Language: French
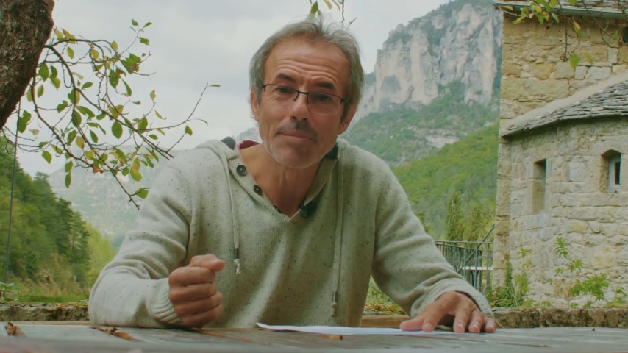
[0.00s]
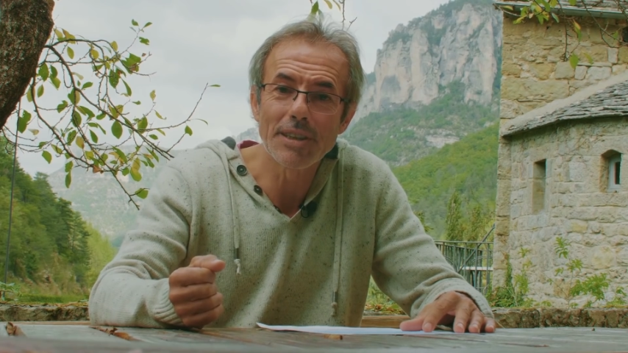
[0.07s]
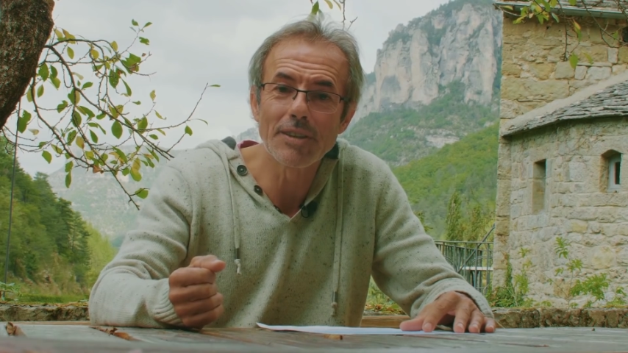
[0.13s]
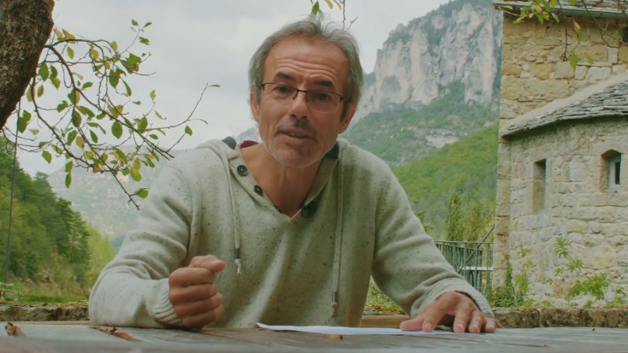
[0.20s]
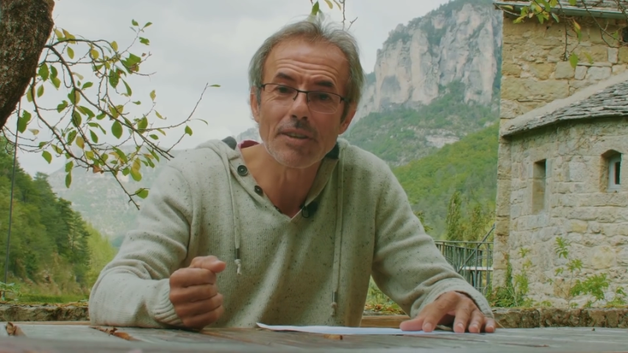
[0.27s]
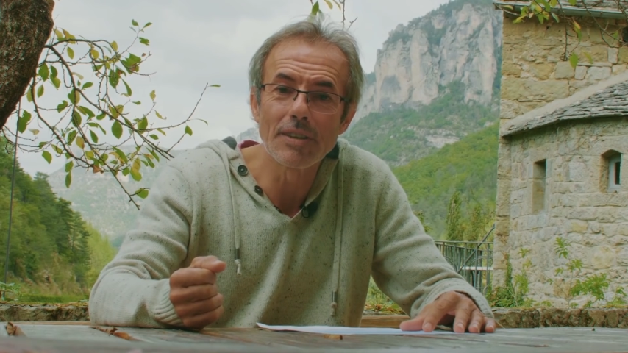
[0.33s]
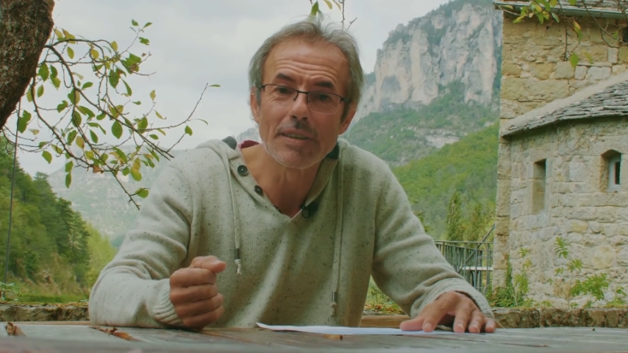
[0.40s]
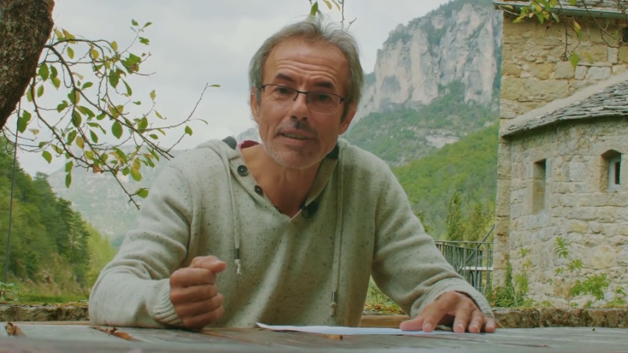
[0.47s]
parce
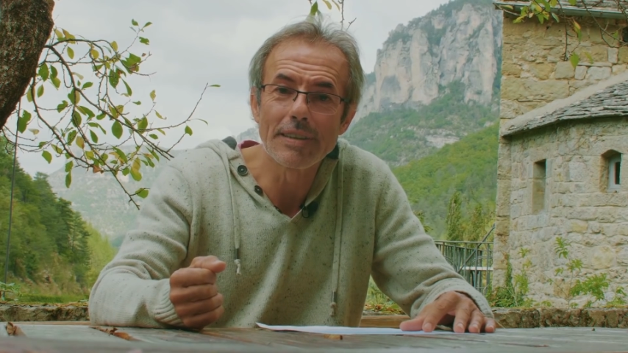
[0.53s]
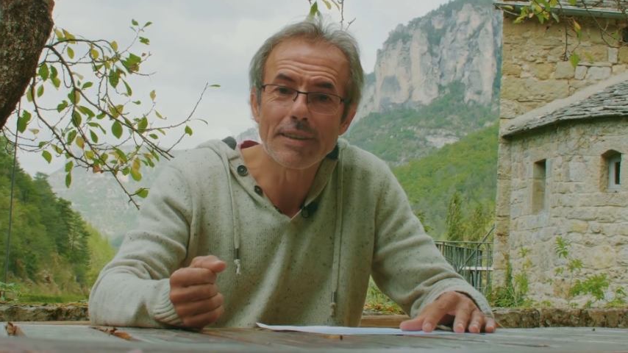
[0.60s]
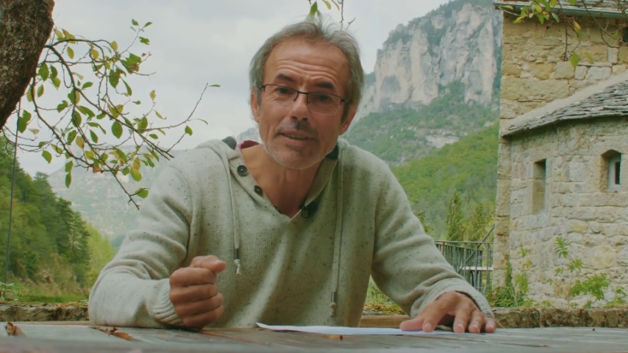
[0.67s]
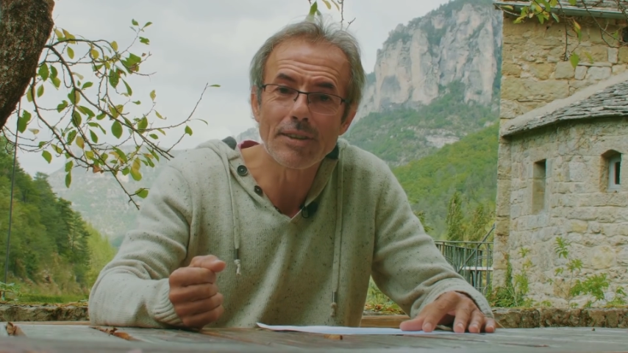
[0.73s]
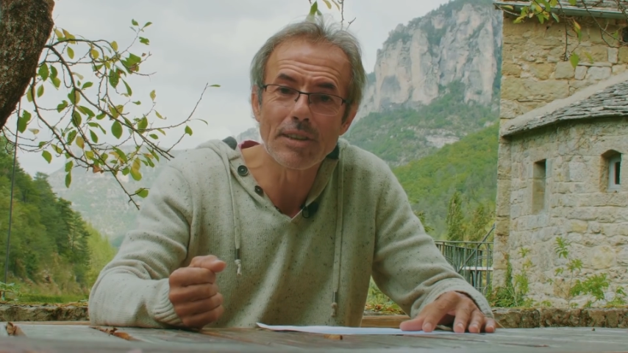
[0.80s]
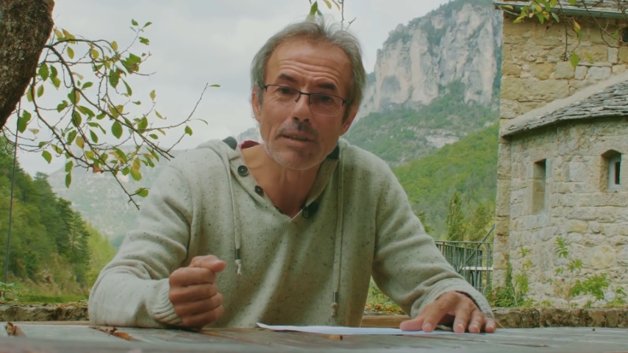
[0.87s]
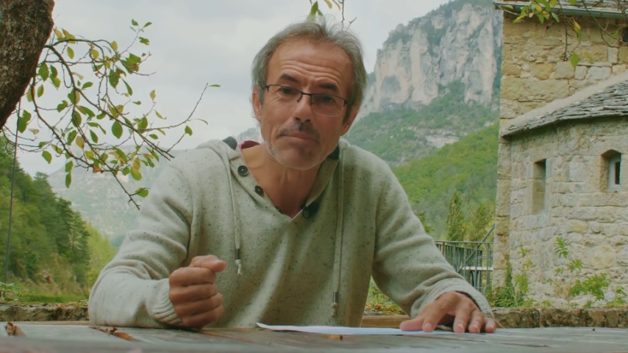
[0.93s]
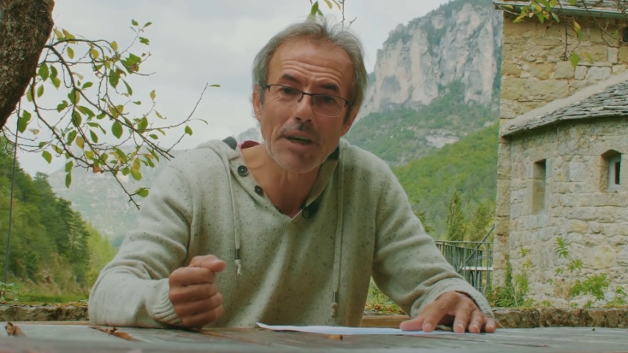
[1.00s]
que
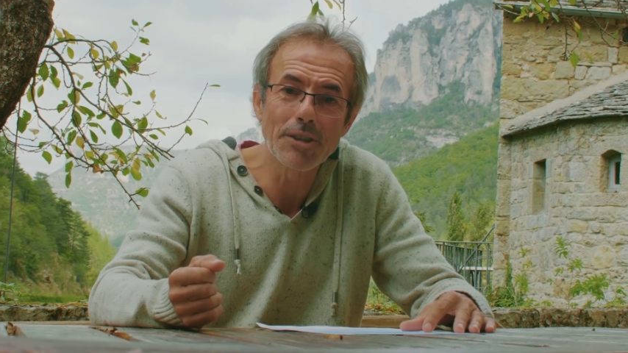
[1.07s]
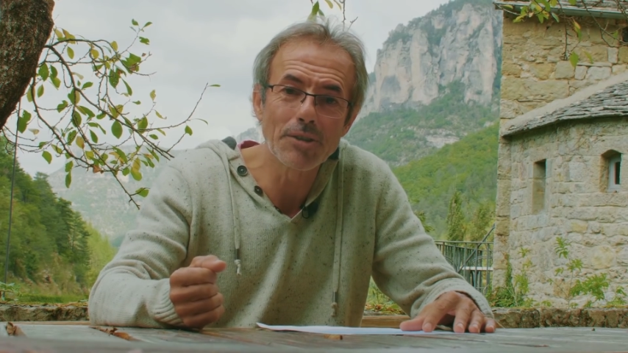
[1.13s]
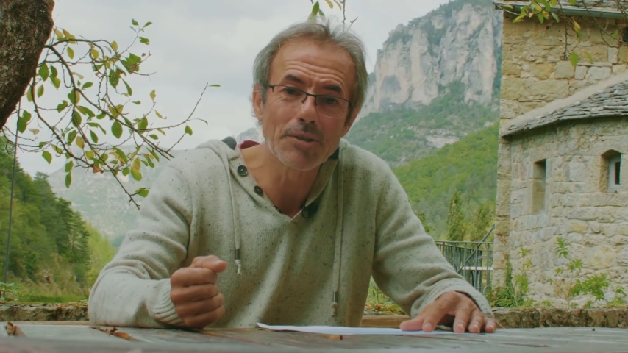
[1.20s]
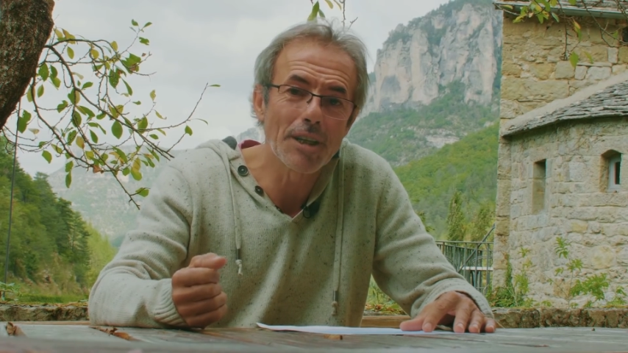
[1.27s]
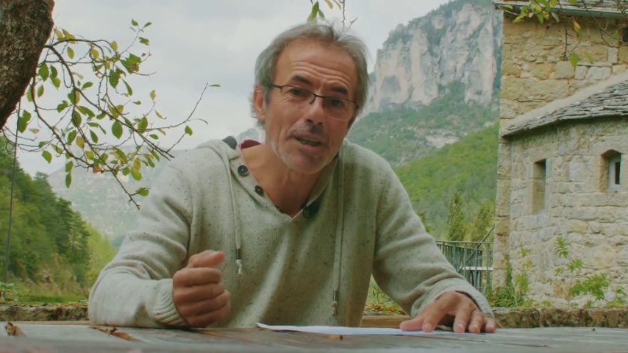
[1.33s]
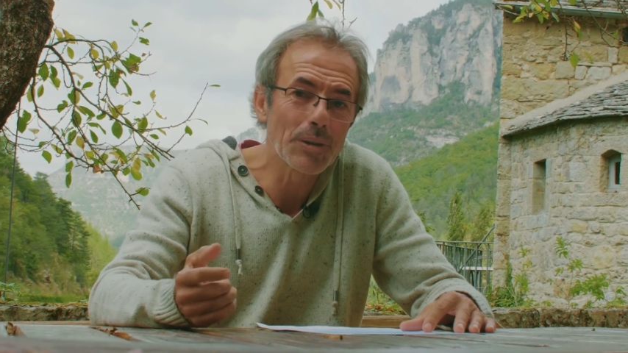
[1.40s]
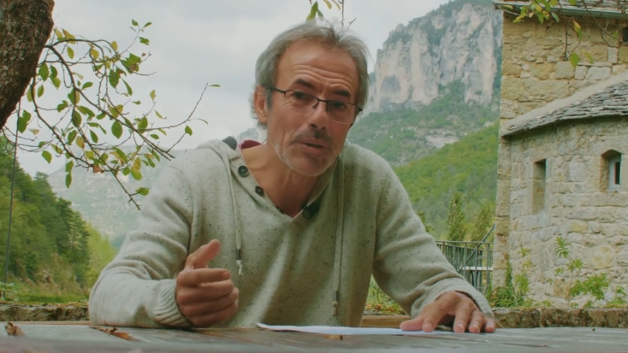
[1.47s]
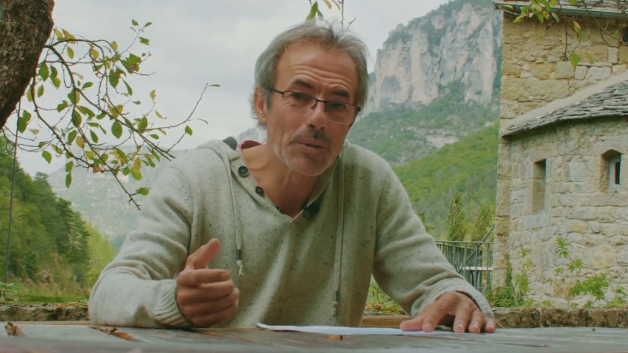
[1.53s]
ce n'est pas que
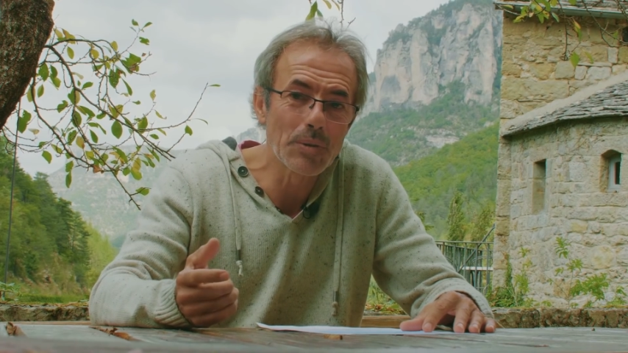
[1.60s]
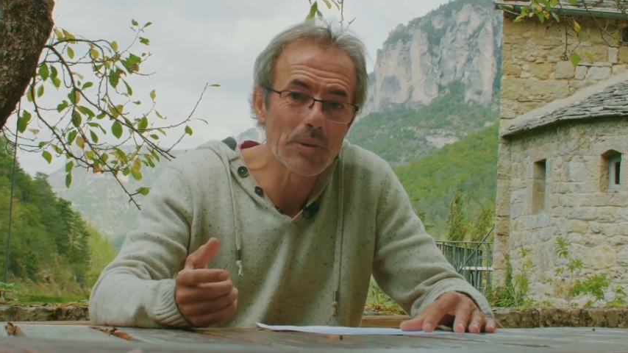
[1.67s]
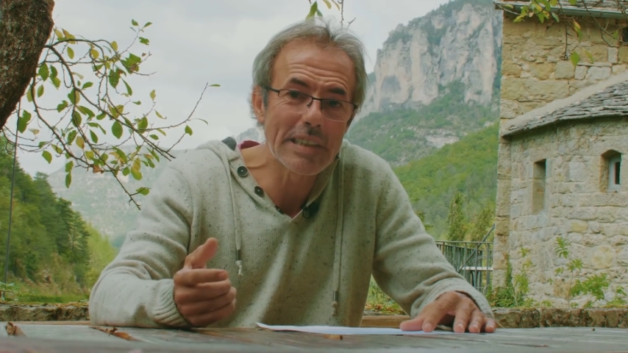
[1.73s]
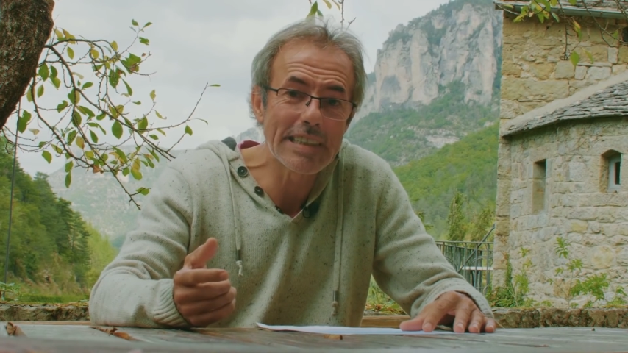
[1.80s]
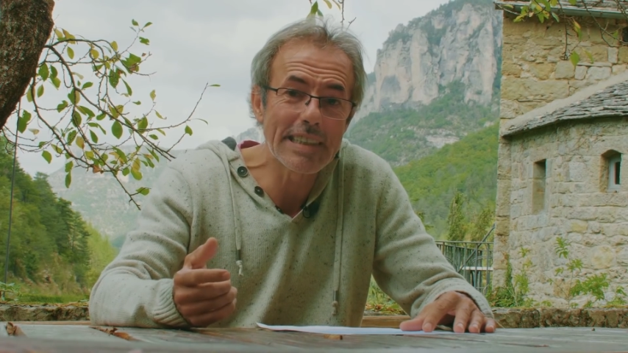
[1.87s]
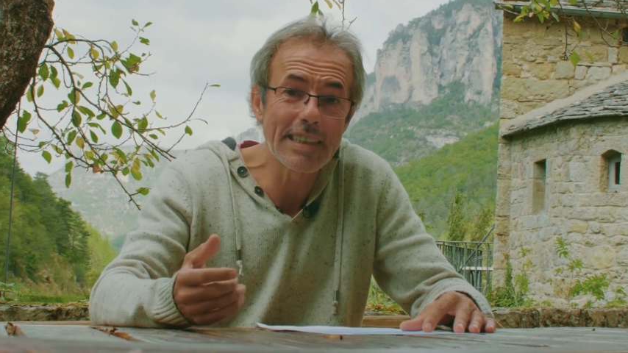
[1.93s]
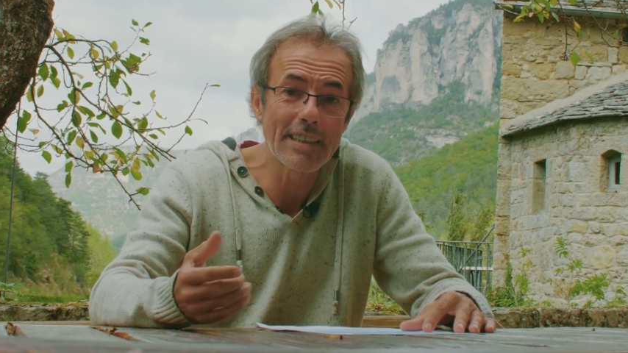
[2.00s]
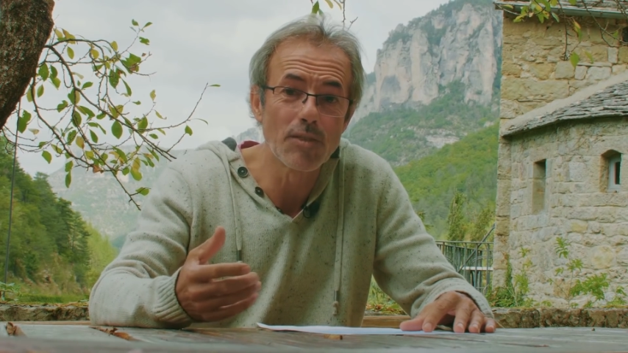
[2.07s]
de la
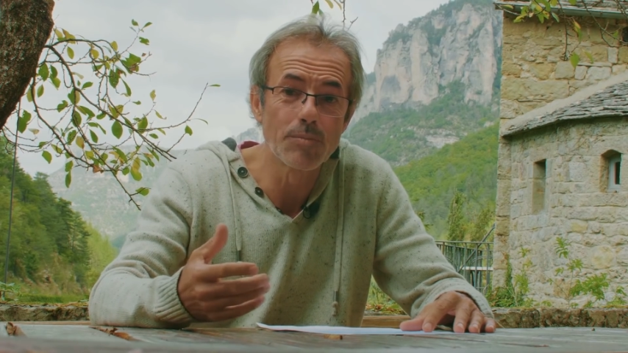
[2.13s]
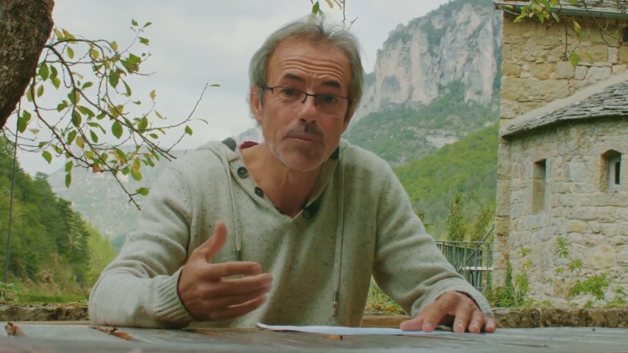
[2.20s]
curiosité.